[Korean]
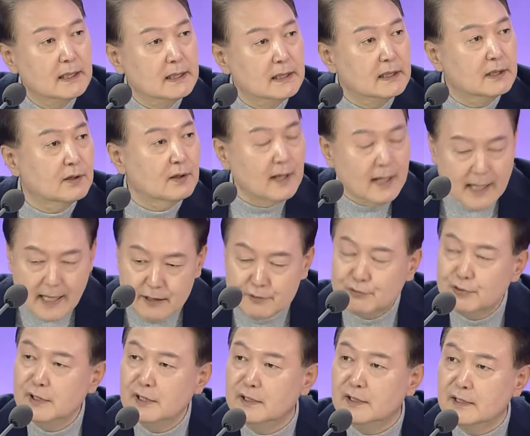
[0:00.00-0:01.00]
이걸
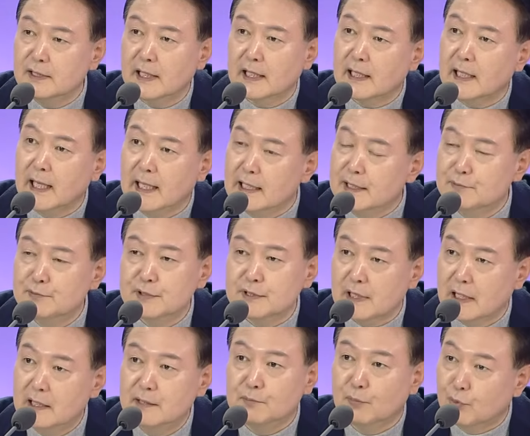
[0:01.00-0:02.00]
하고 있는 나라 아니면
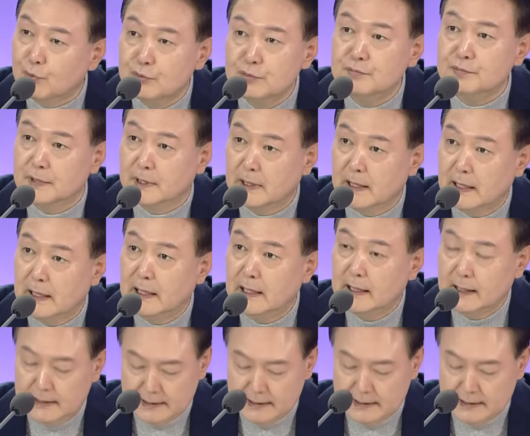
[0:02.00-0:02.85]
잘 모릅니다.